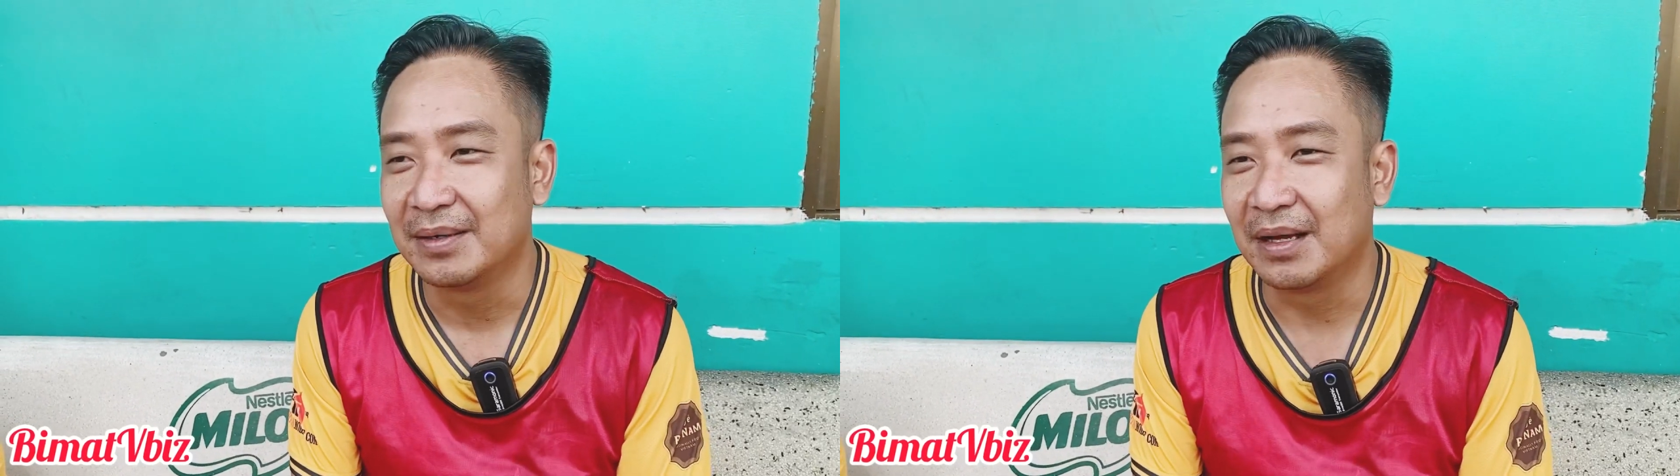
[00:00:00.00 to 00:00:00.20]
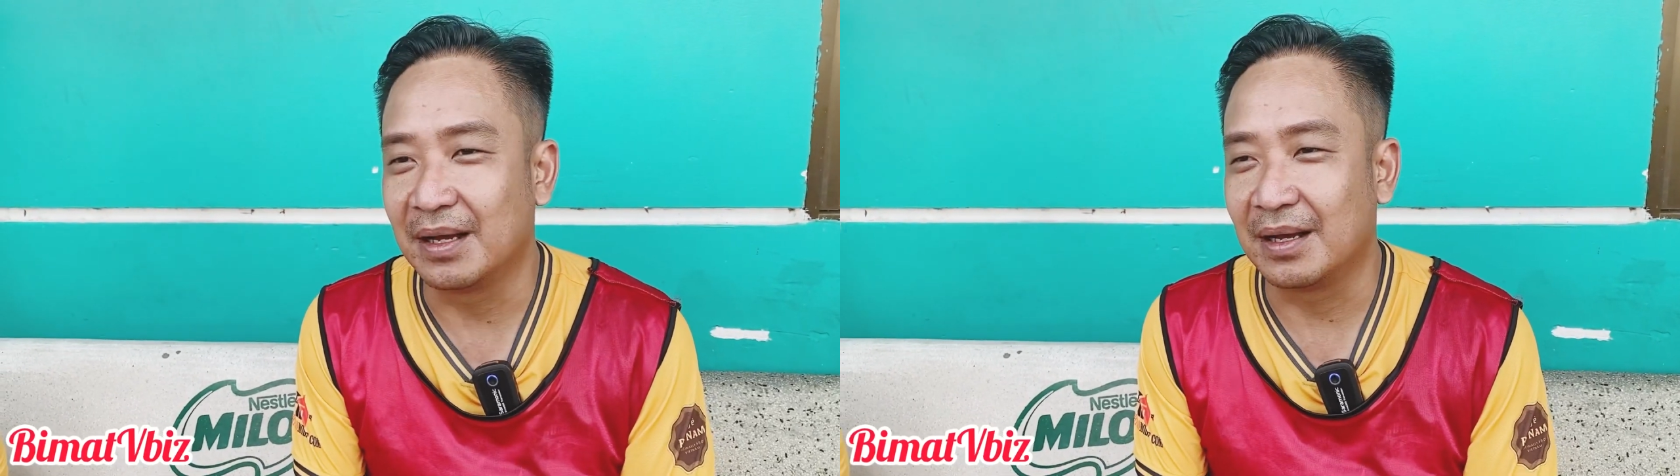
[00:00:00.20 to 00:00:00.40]

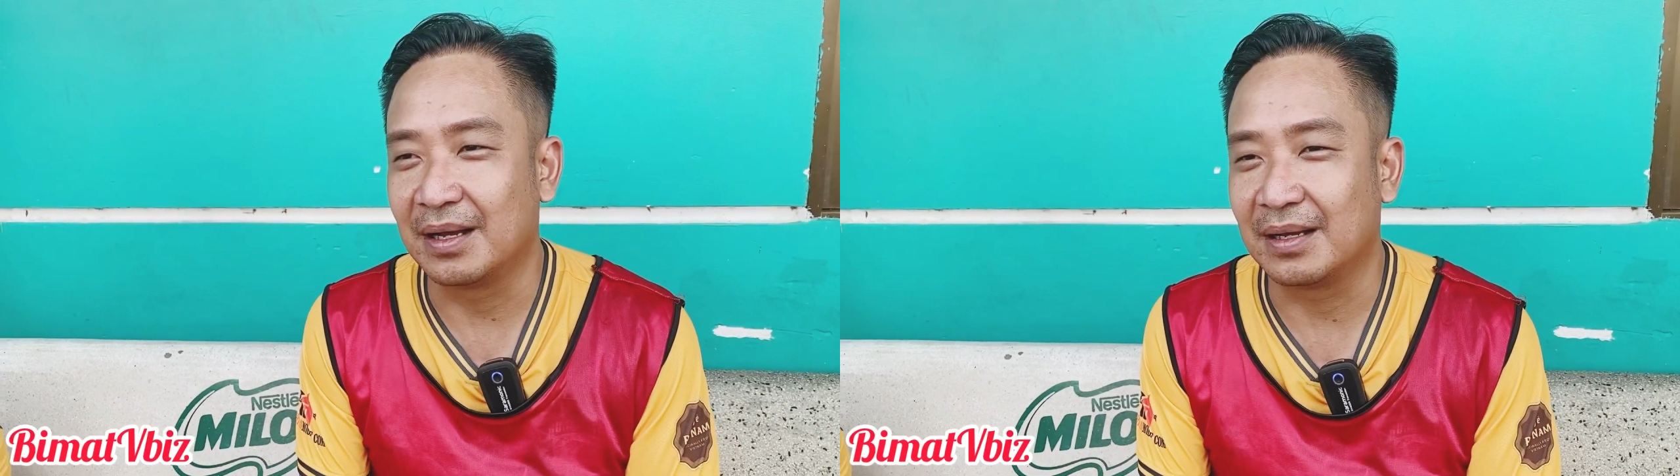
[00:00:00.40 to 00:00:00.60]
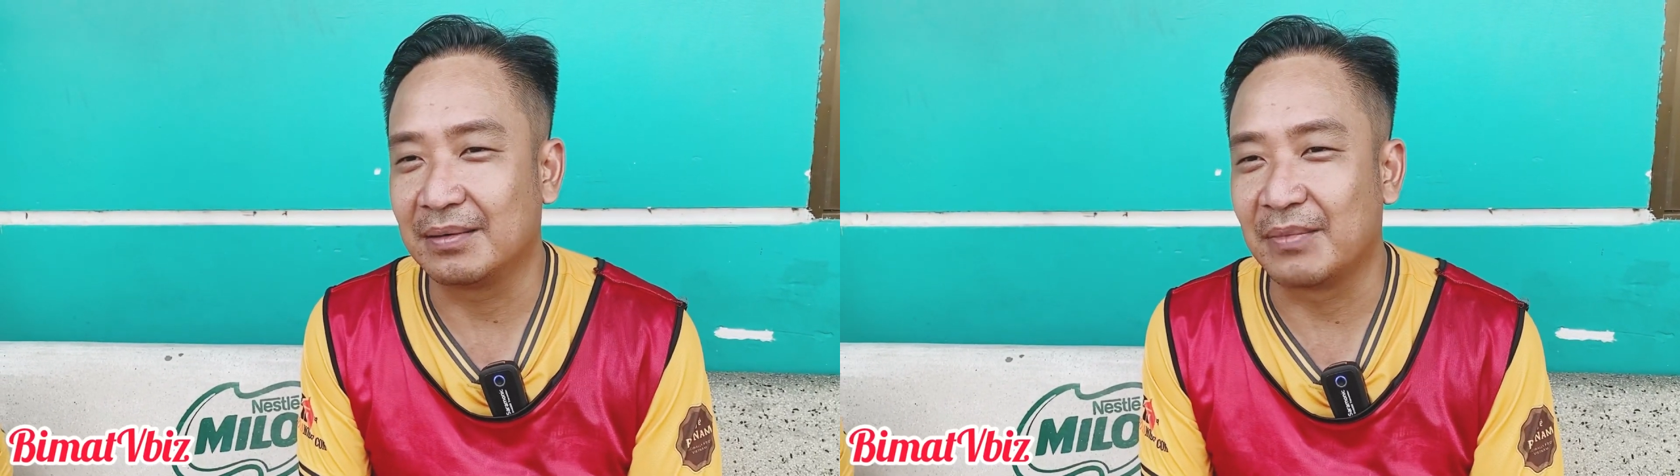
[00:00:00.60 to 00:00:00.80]
À,
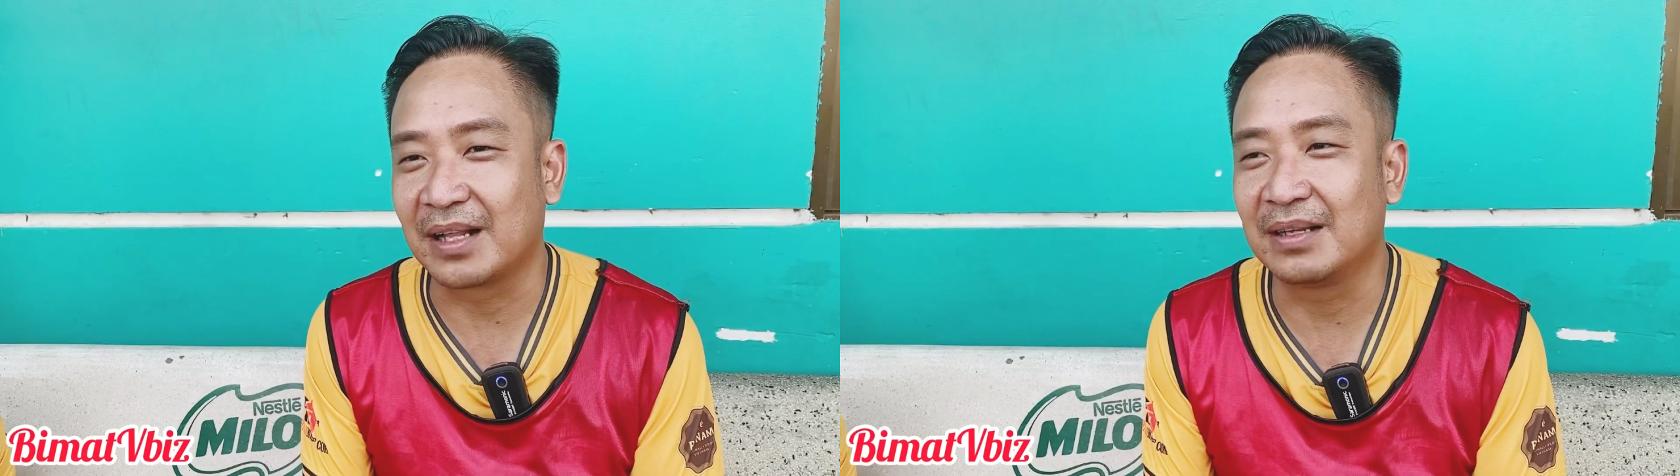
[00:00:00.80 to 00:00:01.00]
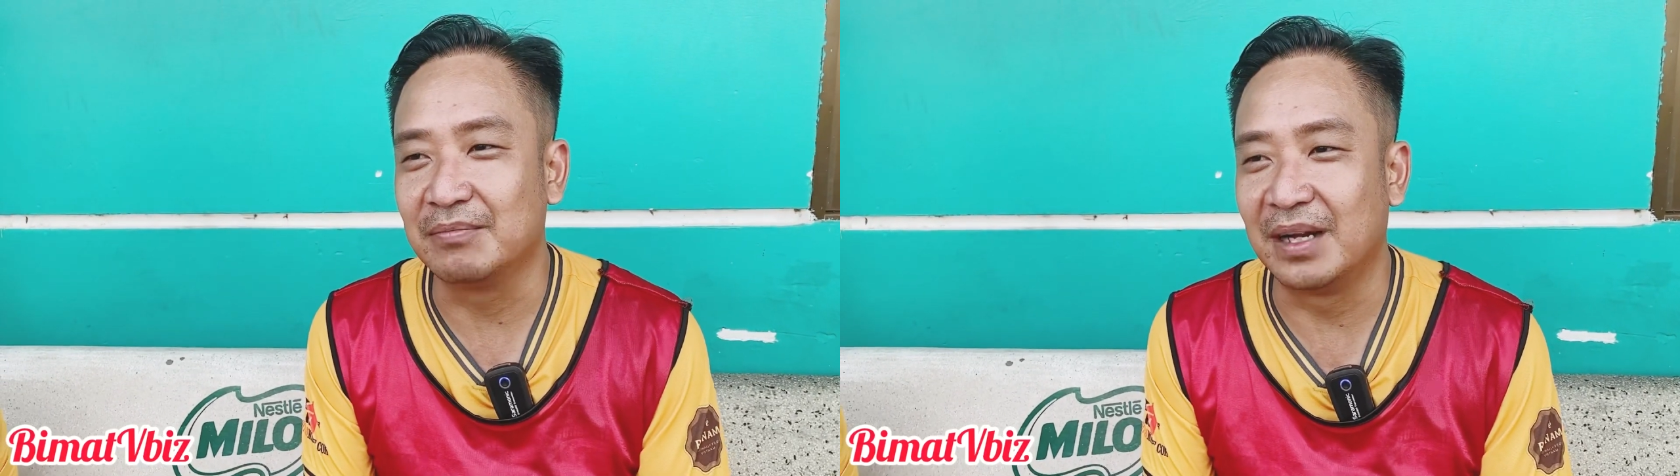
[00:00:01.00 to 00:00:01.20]
bản
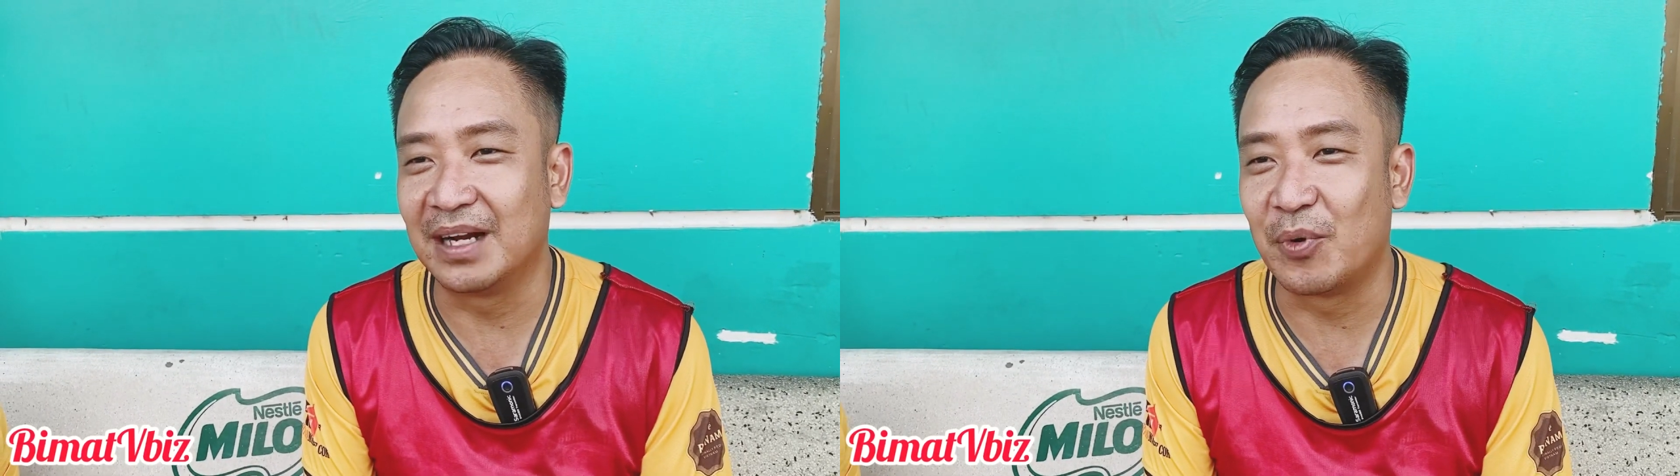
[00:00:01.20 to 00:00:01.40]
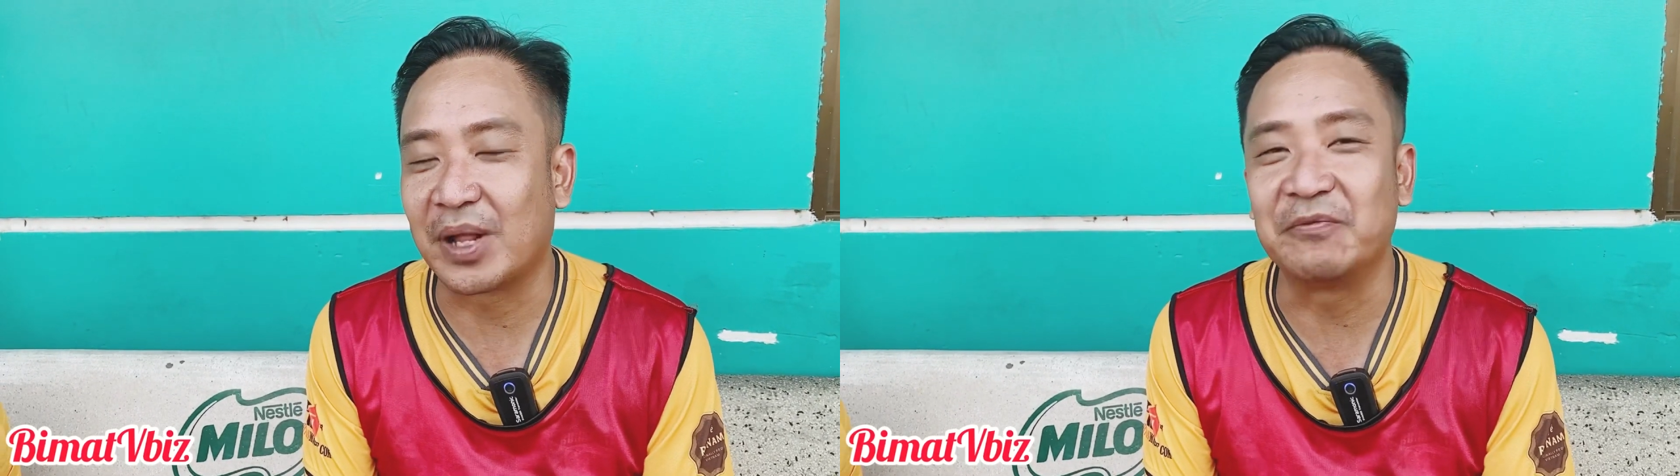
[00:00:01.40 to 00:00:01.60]
thân mình là
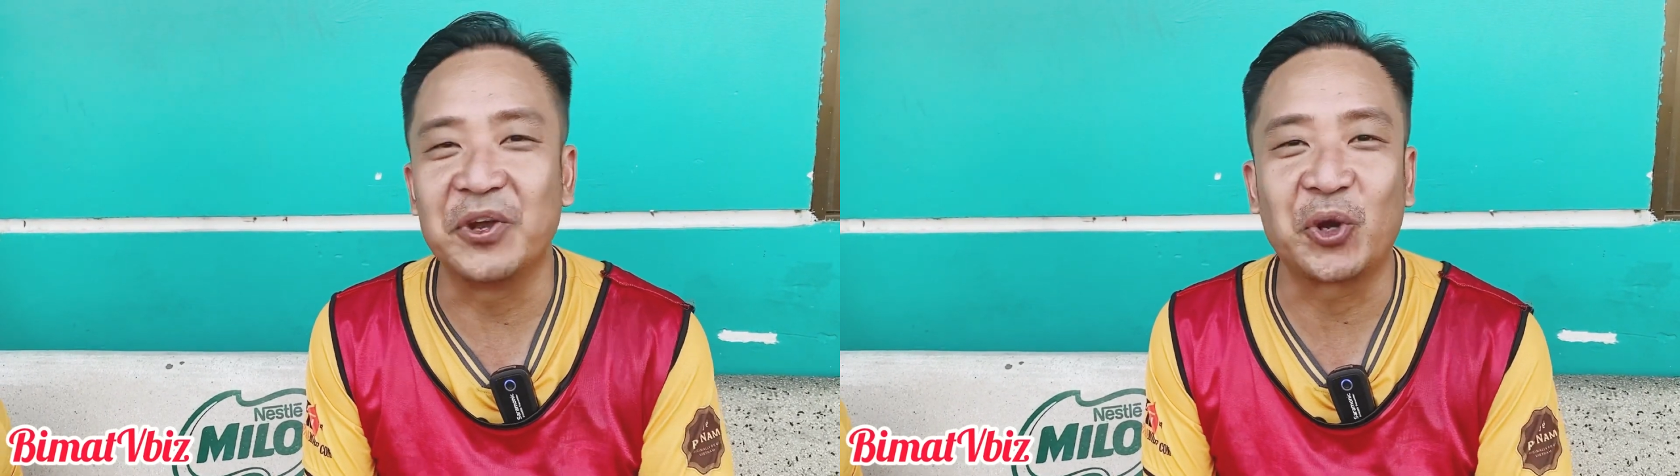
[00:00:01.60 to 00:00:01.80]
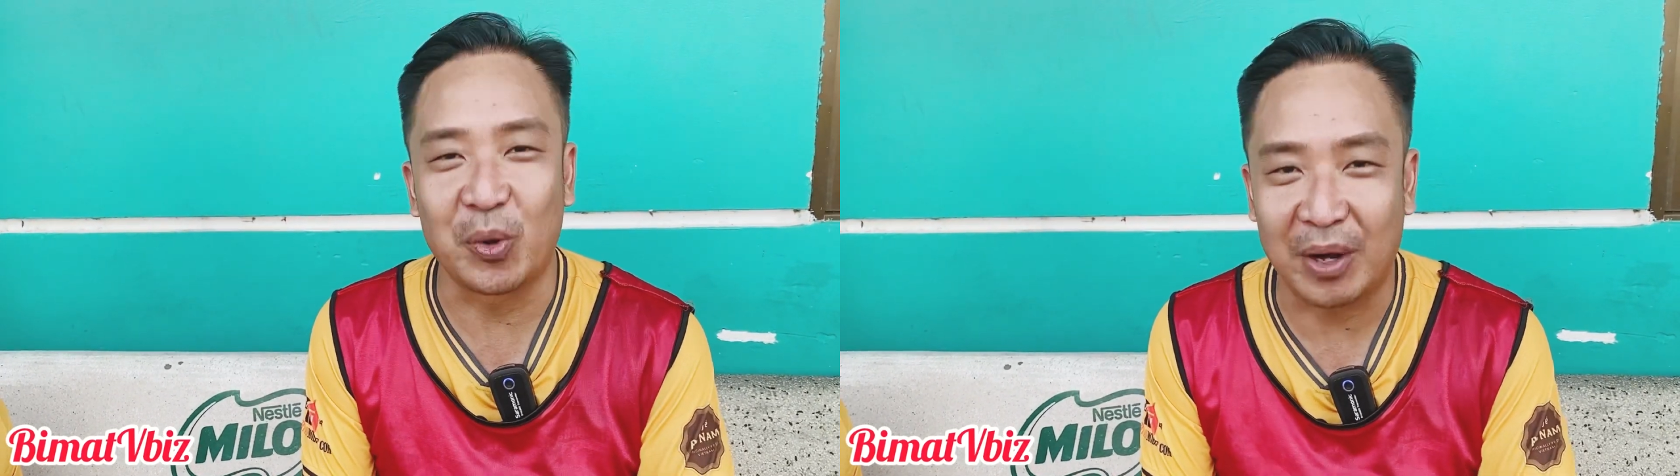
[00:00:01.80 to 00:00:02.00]
một thành viên
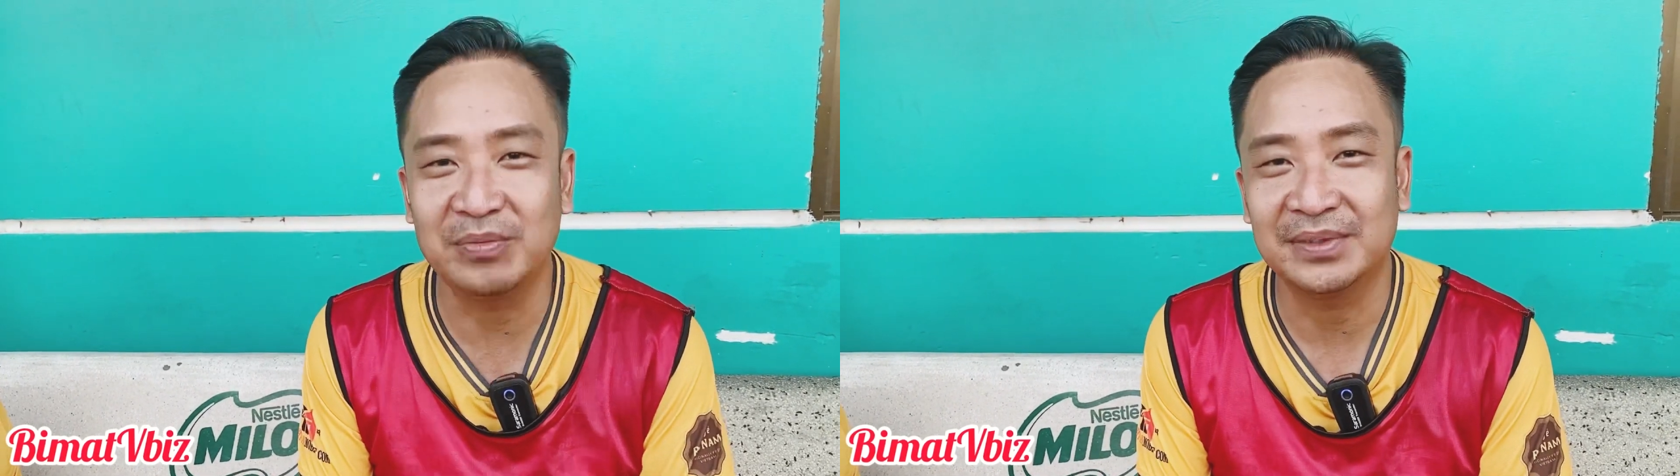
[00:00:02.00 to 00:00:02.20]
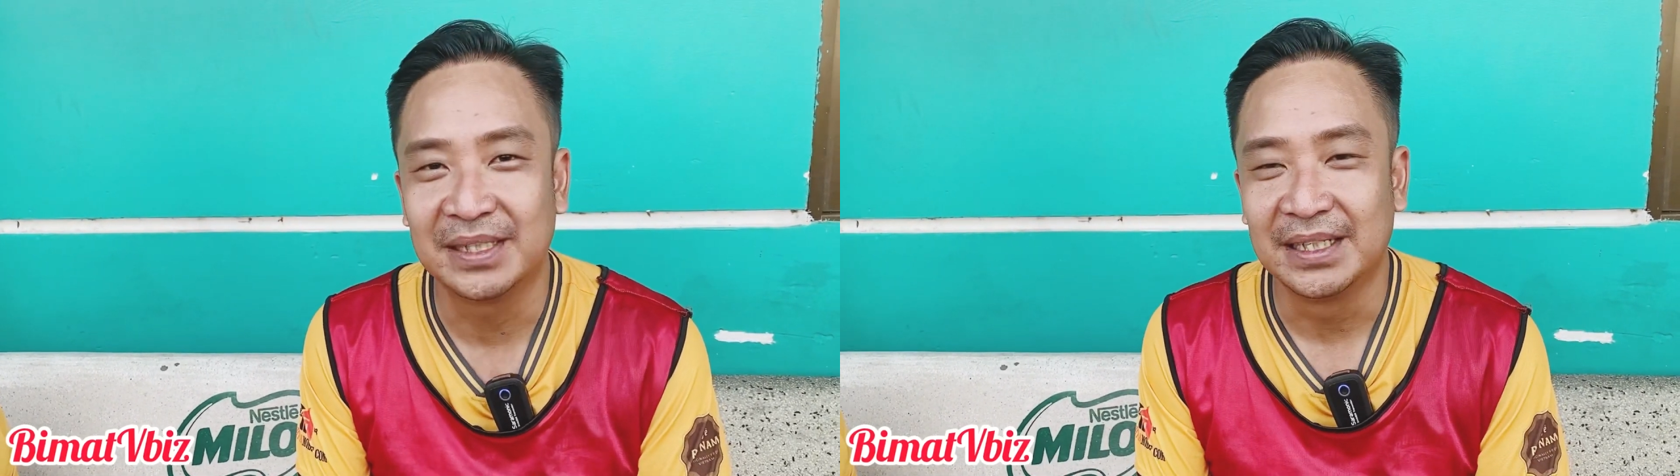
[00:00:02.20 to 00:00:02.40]
của đội bóng